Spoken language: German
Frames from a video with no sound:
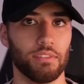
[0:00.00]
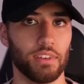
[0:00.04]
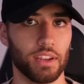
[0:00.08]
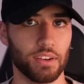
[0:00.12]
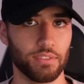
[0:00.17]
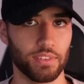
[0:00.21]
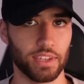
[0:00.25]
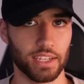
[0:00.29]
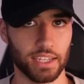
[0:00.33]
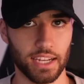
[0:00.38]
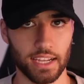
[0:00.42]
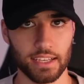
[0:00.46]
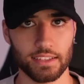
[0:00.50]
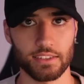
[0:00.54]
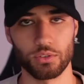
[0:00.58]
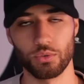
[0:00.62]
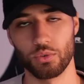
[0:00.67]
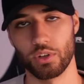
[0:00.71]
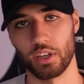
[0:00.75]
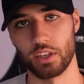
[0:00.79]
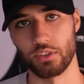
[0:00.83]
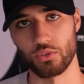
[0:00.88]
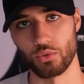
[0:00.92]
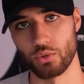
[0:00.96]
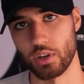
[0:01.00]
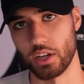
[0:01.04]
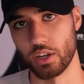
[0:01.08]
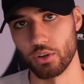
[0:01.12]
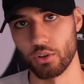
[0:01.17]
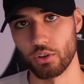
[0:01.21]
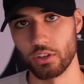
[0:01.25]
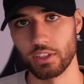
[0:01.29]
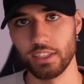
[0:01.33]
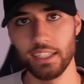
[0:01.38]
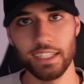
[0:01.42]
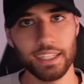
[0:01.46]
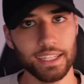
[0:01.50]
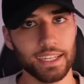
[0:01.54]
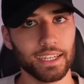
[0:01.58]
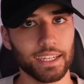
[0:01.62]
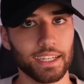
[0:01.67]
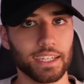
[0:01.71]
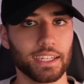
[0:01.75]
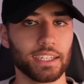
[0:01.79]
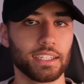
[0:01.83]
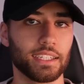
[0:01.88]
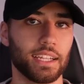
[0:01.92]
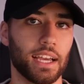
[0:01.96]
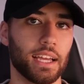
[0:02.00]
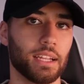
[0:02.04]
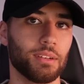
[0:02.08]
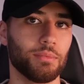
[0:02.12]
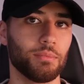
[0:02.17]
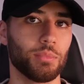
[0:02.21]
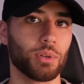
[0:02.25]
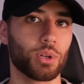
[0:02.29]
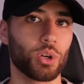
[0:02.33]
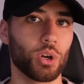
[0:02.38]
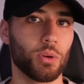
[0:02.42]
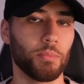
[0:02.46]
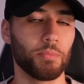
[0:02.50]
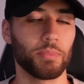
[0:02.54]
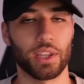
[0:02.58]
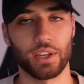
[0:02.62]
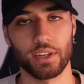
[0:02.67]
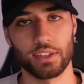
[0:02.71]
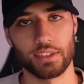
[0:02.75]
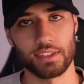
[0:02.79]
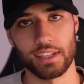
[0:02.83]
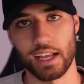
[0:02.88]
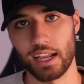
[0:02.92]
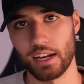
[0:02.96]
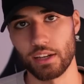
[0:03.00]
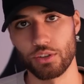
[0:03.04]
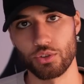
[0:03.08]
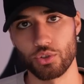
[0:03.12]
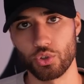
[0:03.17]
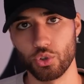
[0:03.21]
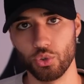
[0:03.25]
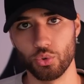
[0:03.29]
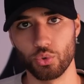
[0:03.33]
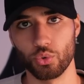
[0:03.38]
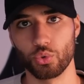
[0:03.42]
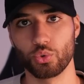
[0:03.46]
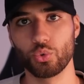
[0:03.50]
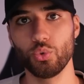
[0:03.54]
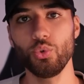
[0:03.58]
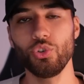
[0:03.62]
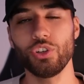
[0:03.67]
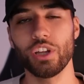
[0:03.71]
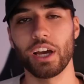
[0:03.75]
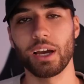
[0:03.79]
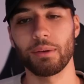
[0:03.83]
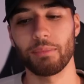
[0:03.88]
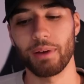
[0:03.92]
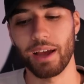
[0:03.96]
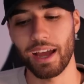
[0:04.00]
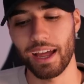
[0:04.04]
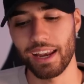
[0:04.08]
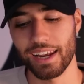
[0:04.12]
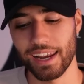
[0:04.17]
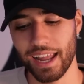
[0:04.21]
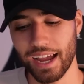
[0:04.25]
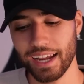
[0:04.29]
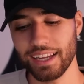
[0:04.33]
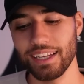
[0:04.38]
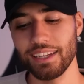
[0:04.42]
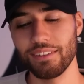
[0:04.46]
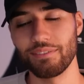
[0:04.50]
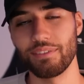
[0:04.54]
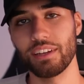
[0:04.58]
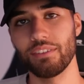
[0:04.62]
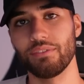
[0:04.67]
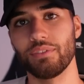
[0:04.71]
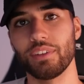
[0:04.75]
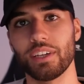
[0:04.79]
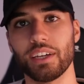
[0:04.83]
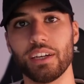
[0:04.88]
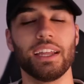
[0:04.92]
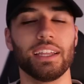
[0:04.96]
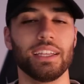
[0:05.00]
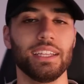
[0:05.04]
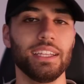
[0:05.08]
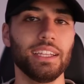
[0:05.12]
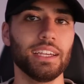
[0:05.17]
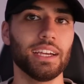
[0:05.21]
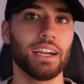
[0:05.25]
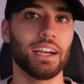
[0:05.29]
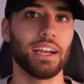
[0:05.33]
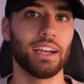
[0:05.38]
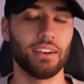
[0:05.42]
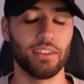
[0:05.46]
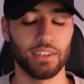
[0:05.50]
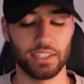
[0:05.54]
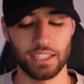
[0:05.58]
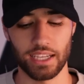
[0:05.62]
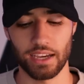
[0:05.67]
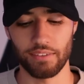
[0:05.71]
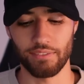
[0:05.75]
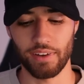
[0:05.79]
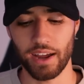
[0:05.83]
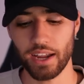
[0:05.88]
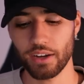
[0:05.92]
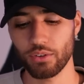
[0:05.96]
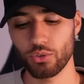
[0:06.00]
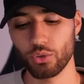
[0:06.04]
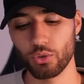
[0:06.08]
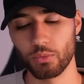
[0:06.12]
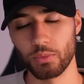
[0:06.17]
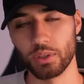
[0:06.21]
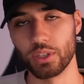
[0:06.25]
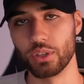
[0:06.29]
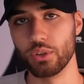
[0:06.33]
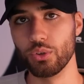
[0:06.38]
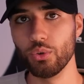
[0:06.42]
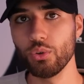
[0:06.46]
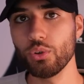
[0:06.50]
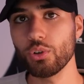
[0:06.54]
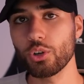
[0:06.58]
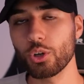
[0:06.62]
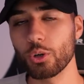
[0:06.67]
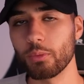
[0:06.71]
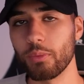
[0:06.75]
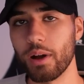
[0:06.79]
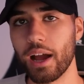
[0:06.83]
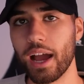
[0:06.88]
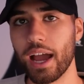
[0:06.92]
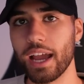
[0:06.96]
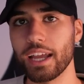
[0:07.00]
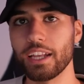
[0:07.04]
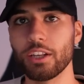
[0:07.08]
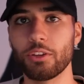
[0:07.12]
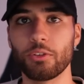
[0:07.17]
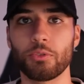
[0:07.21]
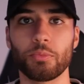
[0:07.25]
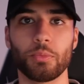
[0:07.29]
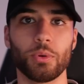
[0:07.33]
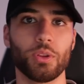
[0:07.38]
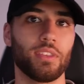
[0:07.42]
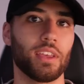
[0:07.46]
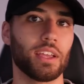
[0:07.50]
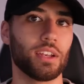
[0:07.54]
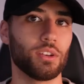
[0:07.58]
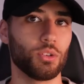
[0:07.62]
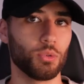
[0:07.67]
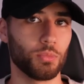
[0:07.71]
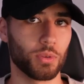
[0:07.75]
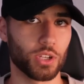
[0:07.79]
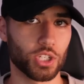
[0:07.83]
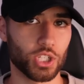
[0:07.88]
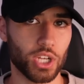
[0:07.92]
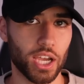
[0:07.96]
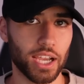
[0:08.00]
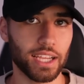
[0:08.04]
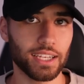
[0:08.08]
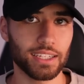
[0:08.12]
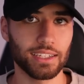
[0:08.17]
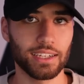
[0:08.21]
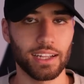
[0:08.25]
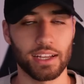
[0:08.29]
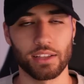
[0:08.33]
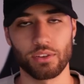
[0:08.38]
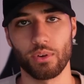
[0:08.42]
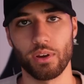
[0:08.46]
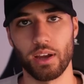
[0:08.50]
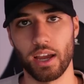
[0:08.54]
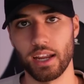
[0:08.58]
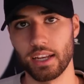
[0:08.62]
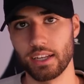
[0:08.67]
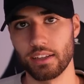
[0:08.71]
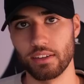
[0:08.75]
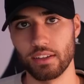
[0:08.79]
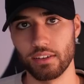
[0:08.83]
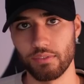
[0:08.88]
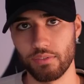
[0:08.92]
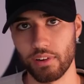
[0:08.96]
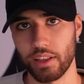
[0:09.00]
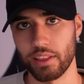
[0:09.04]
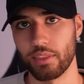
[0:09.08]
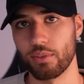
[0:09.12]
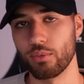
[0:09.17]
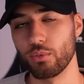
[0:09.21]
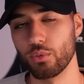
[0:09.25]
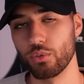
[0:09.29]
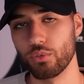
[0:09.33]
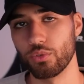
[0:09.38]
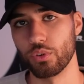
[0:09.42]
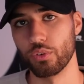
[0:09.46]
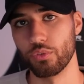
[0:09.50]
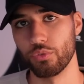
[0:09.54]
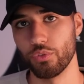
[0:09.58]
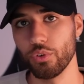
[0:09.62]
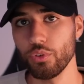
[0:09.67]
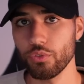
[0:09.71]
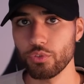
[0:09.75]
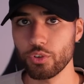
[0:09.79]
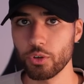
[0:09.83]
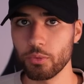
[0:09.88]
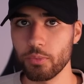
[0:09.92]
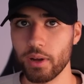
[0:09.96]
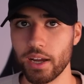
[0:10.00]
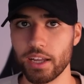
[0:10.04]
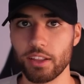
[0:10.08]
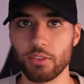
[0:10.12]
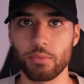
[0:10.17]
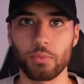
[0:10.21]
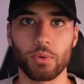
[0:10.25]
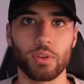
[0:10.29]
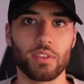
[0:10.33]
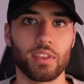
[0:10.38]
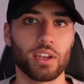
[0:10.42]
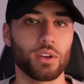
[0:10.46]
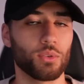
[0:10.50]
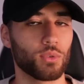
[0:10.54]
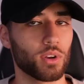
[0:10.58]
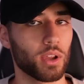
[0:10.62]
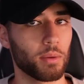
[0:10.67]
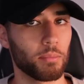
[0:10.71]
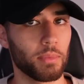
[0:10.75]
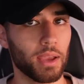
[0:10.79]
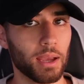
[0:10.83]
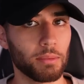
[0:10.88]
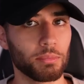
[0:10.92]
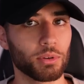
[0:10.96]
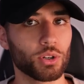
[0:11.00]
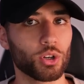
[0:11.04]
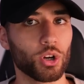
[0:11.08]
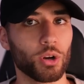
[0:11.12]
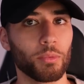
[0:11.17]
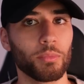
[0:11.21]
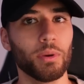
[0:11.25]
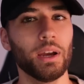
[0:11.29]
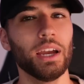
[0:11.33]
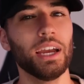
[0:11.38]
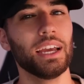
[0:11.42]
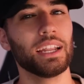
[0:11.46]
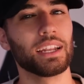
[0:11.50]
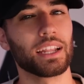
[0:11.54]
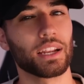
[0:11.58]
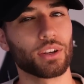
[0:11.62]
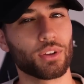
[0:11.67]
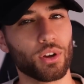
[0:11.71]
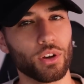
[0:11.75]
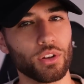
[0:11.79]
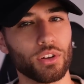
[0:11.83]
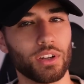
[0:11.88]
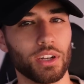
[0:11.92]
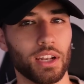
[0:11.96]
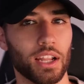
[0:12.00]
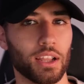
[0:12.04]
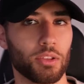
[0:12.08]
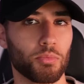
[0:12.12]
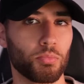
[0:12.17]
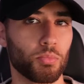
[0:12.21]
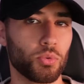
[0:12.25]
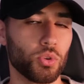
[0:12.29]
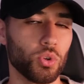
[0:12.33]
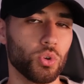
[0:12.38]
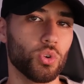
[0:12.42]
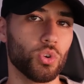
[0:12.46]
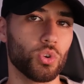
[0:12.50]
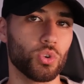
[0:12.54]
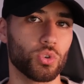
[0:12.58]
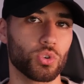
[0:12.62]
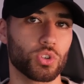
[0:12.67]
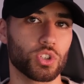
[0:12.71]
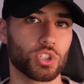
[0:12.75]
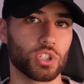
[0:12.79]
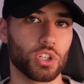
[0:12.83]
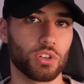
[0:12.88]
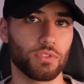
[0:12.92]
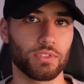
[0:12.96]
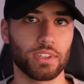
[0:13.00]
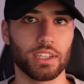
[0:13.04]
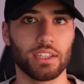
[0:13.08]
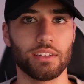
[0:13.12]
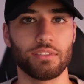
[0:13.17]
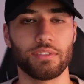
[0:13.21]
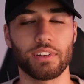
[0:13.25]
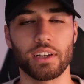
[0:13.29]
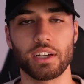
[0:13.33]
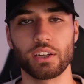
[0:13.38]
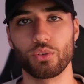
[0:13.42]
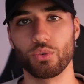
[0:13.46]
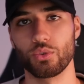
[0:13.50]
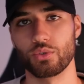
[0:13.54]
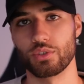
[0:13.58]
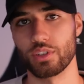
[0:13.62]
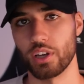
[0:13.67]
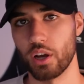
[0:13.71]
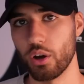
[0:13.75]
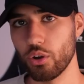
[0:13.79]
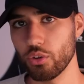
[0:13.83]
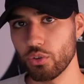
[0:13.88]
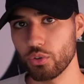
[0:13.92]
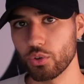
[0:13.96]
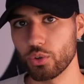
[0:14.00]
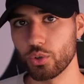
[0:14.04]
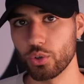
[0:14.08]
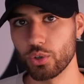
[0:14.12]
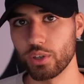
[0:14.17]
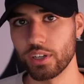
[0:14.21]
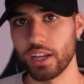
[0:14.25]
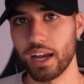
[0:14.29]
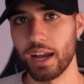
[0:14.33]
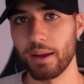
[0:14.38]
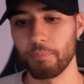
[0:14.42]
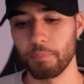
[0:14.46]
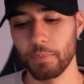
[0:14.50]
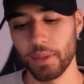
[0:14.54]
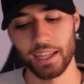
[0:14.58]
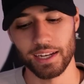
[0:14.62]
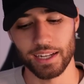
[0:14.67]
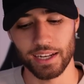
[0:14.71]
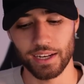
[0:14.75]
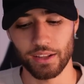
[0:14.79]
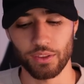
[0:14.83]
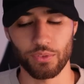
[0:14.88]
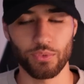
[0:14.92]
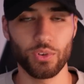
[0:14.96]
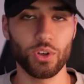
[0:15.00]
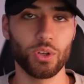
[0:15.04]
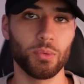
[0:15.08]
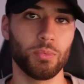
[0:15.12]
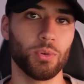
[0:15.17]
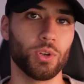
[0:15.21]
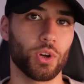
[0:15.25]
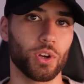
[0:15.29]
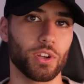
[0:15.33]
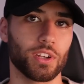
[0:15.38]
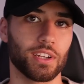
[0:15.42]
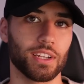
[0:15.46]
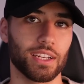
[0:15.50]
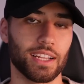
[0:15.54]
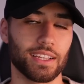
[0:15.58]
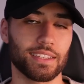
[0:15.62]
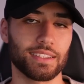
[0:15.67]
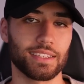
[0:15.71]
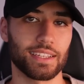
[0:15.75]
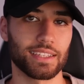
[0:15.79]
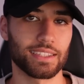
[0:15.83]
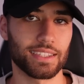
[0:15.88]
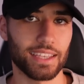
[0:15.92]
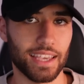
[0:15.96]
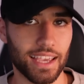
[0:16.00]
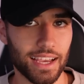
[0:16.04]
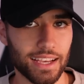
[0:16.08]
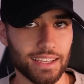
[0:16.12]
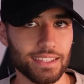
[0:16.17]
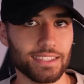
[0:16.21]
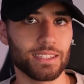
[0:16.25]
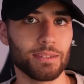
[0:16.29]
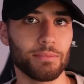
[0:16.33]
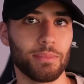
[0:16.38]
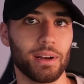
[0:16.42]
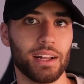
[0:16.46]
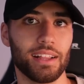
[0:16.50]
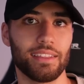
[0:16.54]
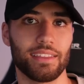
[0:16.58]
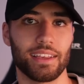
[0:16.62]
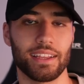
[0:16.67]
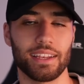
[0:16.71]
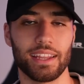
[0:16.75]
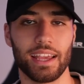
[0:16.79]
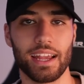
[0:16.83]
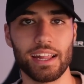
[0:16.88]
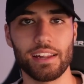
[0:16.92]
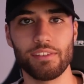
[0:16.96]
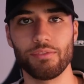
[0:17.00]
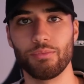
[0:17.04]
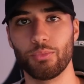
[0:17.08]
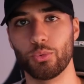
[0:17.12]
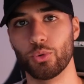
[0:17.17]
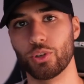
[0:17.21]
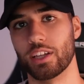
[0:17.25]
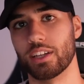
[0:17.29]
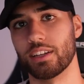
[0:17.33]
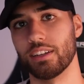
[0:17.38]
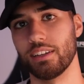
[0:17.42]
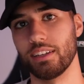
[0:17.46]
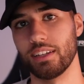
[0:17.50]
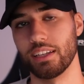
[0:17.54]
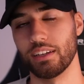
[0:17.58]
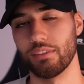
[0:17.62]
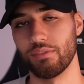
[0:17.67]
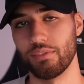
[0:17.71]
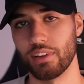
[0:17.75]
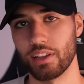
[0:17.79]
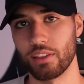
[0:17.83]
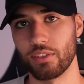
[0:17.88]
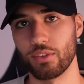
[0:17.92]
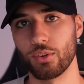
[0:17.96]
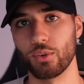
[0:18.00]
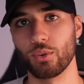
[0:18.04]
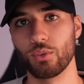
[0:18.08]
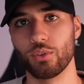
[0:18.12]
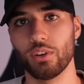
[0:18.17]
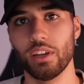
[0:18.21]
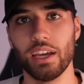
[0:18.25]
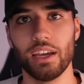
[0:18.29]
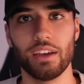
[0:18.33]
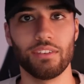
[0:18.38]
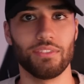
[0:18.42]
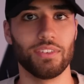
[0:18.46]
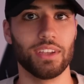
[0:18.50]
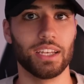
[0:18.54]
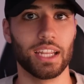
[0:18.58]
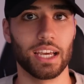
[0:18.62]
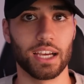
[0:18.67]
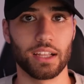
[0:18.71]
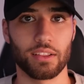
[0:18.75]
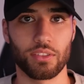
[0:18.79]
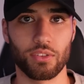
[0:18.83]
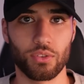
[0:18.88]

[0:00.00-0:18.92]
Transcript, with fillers: Wenn wir das oder sogar noch niedrigere Daten bekommen, dann ist alles schön und gut, aber alleine wenn wir hier die Erwartung mit 0,1% überschreiten, also eine Inflation von 5,1% oder mehr bekommen, dann könnte das psychologisch auf jeden Fall große Auswirkungen haben, denn es würde bedeuten, dass das erste Mal seit elf Monaten die Inflation wieder